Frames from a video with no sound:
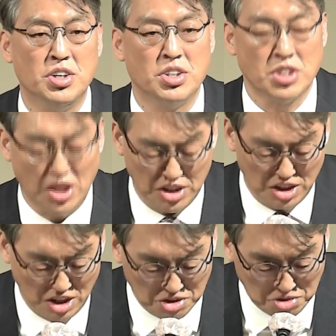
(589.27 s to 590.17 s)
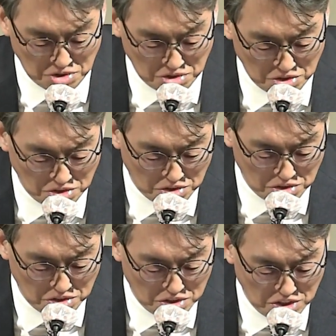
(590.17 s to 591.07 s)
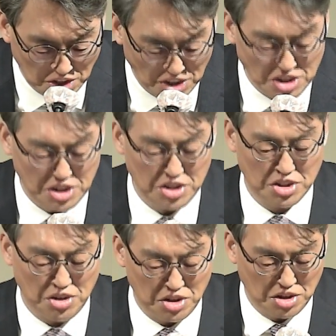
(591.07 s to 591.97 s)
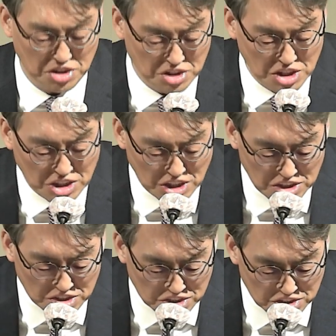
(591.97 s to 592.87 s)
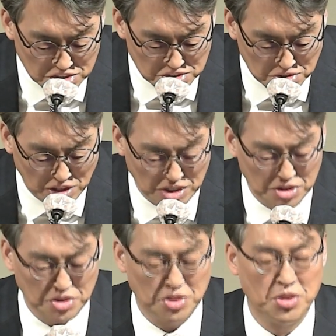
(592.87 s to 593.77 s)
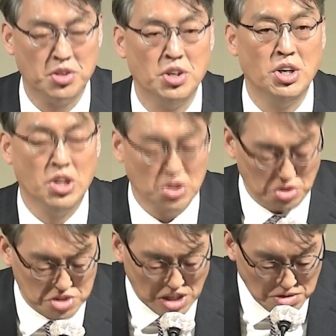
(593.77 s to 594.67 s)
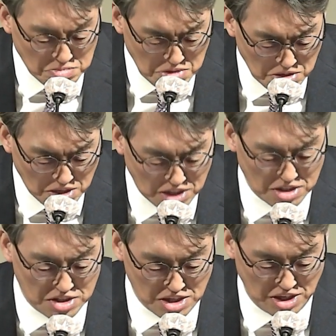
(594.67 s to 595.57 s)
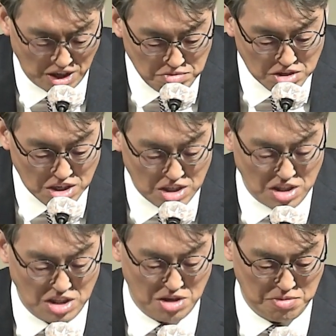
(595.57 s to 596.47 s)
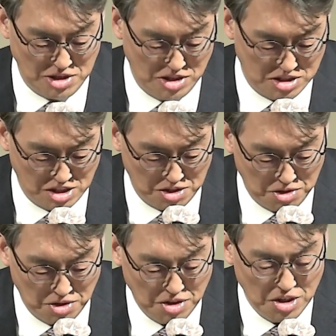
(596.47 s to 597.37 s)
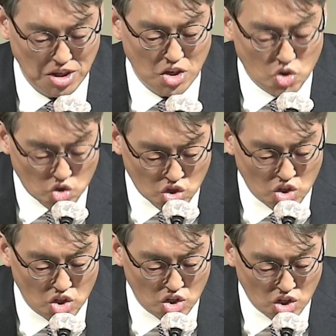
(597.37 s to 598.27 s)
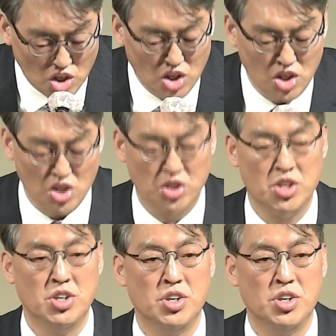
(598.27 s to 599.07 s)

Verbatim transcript: 사랑하고 아내를 더 연약한 그릇으로 알고 또 생명의 은혜를 함께 이어받을 자로 귀히 여기는